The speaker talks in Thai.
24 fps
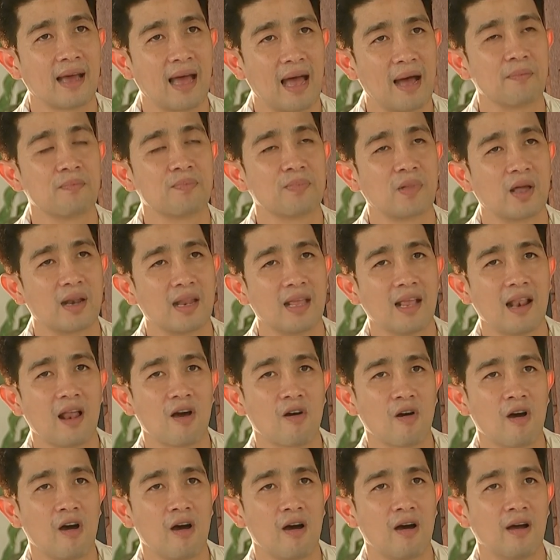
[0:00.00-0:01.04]
ครับ ตอนนี้
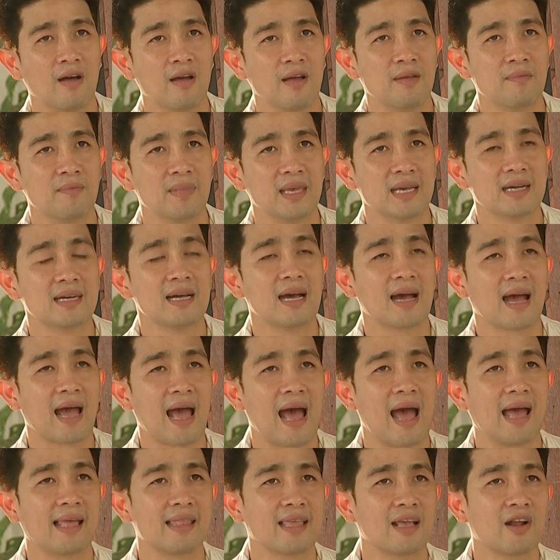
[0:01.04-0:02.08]
เราก็มีเครือ
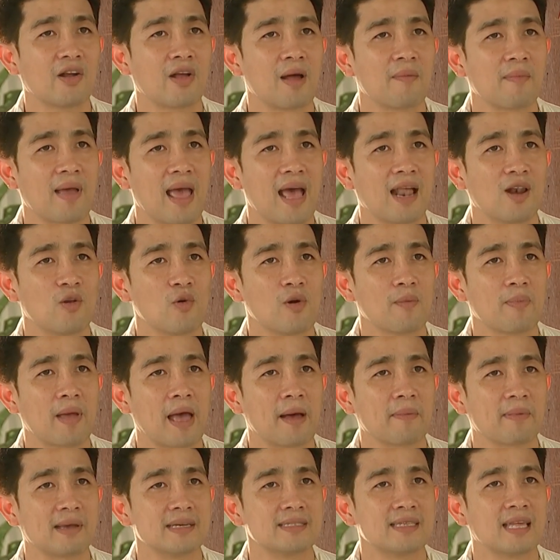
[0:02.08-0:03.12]
ข่ายที่เราทำงานร่วม
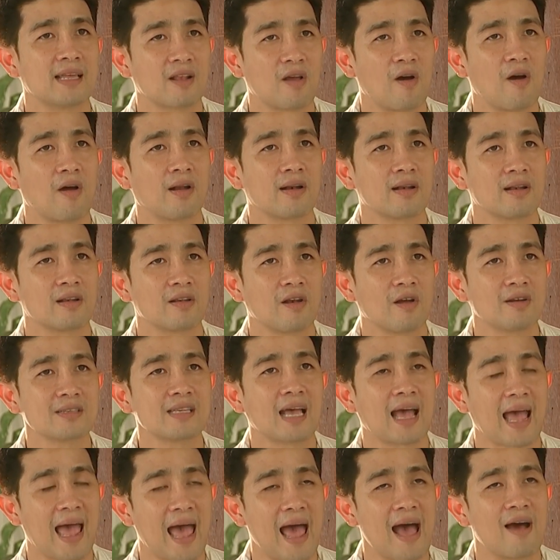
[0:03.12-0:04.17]
กับเกษตรกร นอก
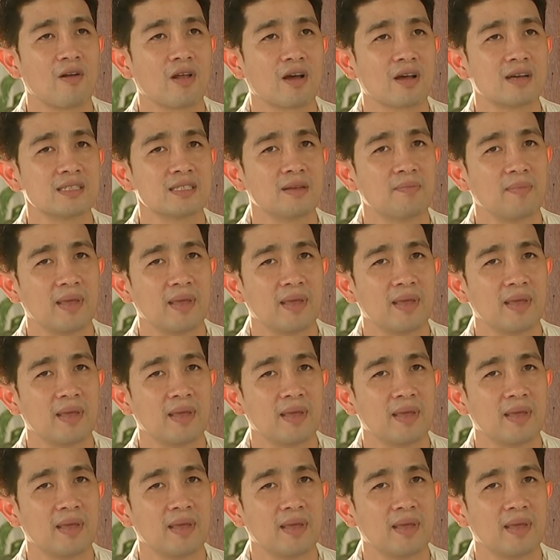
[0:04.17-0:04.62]
จากข้าว แล้วก็